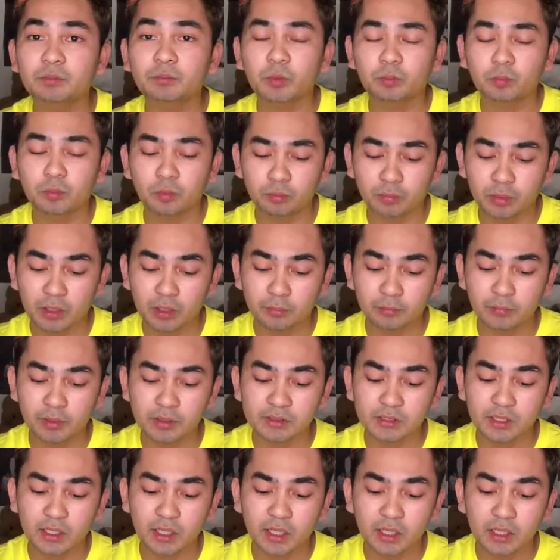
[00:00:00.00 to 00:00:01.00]
pag problema
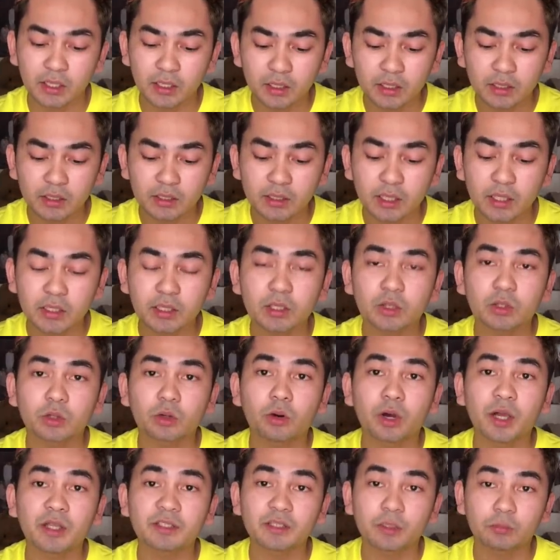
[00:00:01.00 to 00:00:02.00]
sa
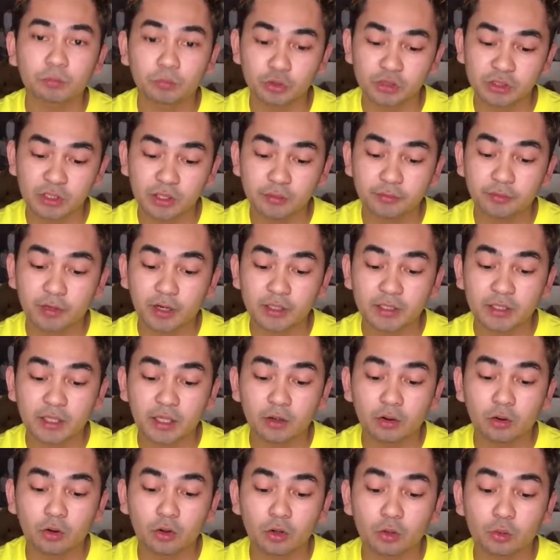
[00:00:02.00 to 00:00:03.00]
ganito, andyan po si
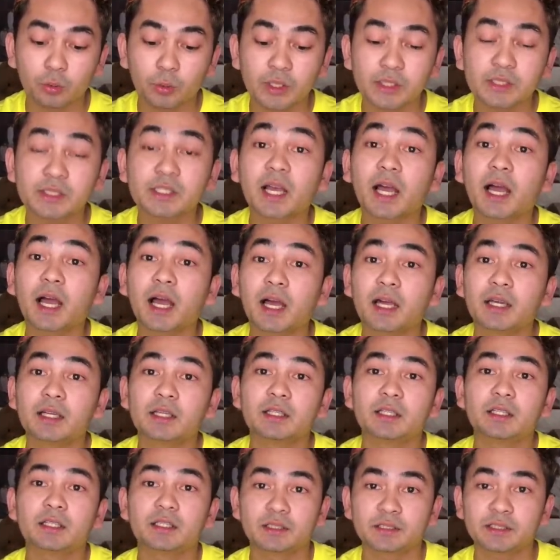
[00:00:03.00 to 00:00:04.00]
Ivana always sa,
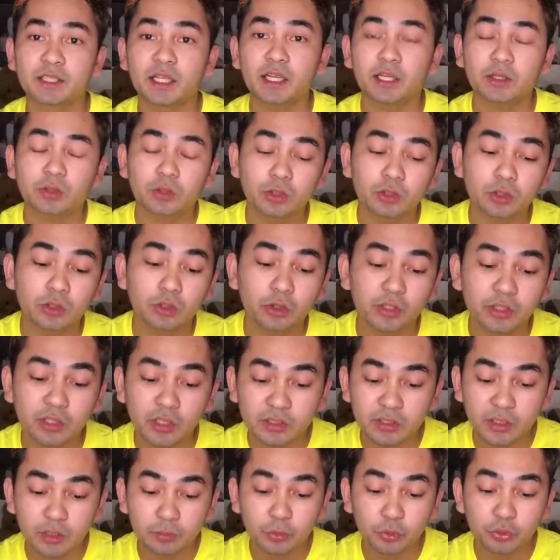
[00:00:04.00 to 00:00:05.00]
sa likod ko,
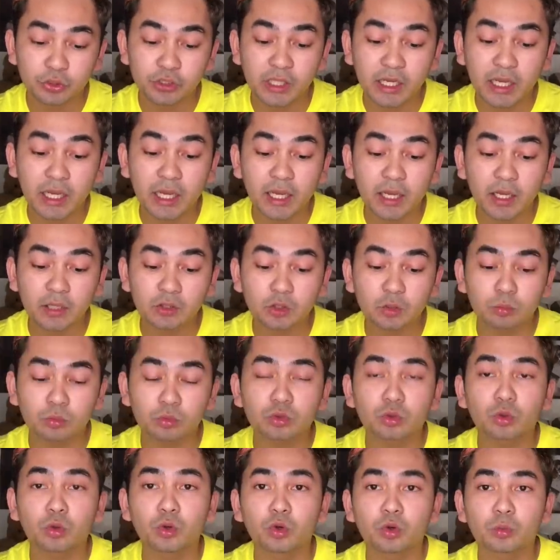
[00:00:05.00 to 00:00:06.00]
nandyan po siya,
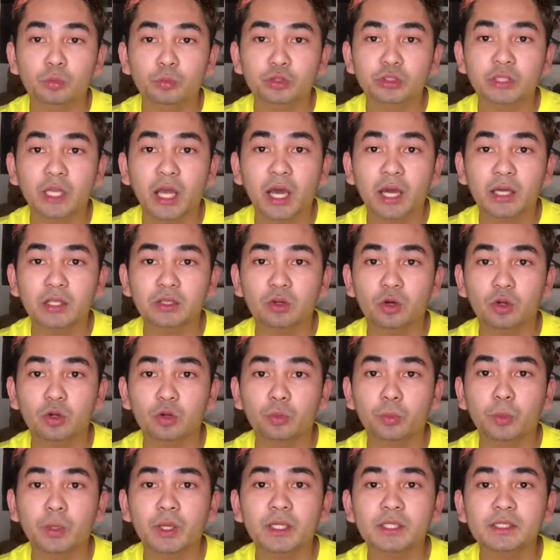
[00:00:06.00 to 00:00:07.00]
tumutulong po sa akin
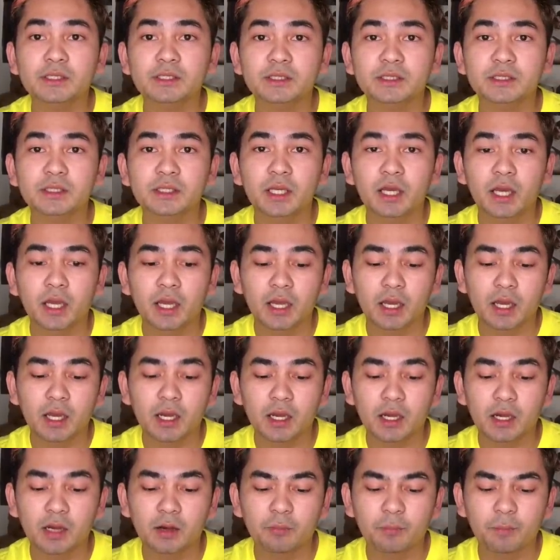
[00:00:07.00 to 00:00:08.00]
always.
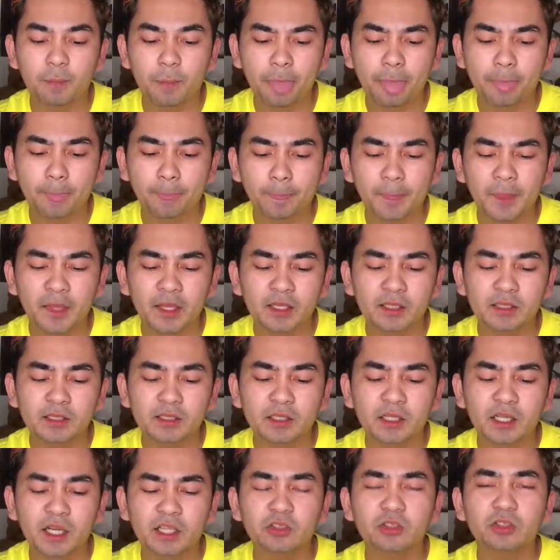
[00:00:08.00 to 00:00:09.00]
Um,
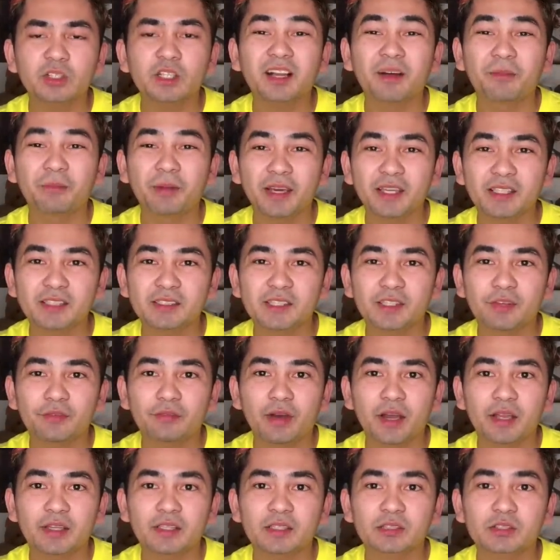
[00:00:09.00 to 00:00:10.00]
ganun kabait si
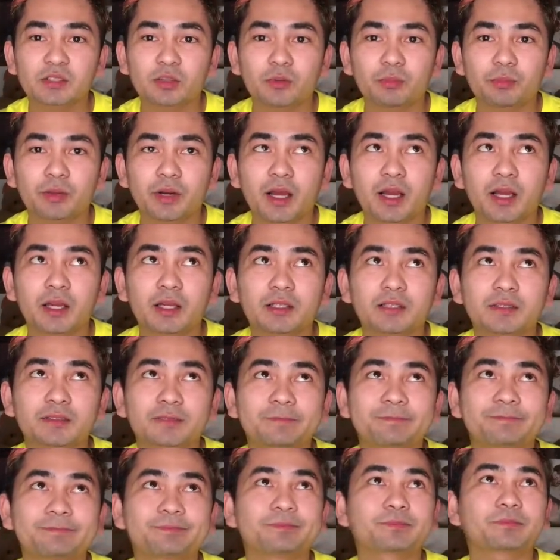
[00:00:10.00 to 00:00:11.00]
Ivana. Sobrang,
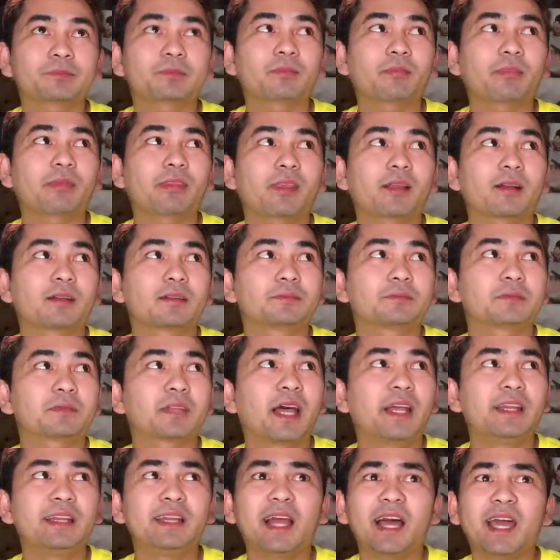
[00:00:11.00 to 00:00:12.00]

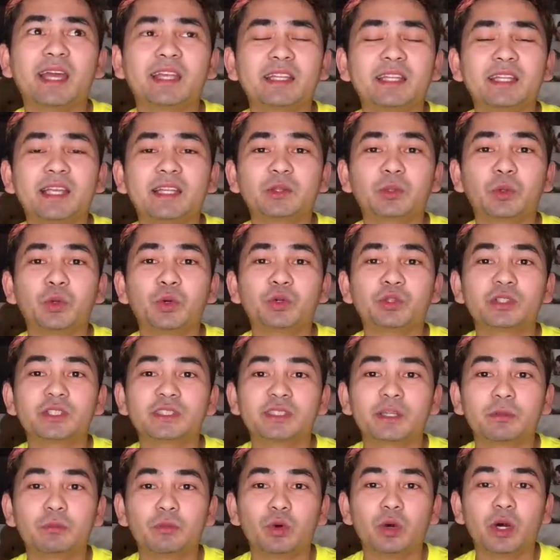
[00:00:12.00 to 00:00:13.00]
ang laki na naitulong niya
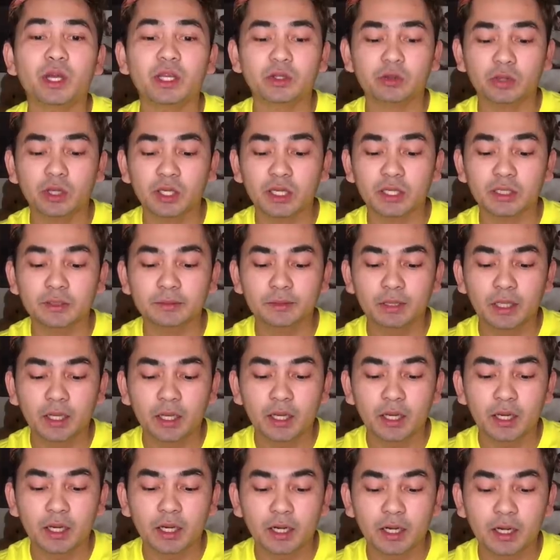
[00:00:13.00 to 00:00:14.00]
sa buhay ko eh.
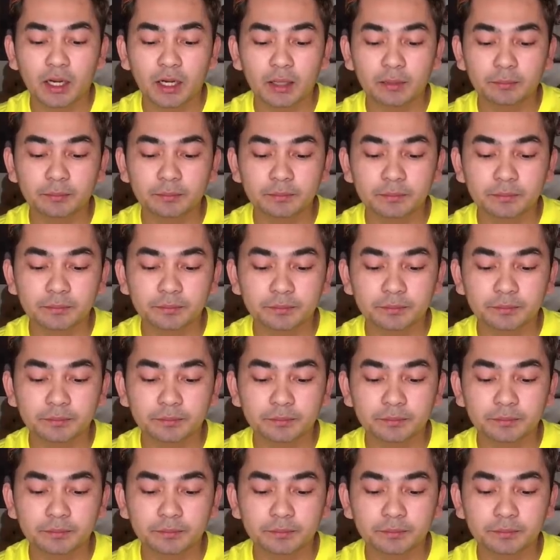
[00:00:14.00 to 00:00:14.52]
Um,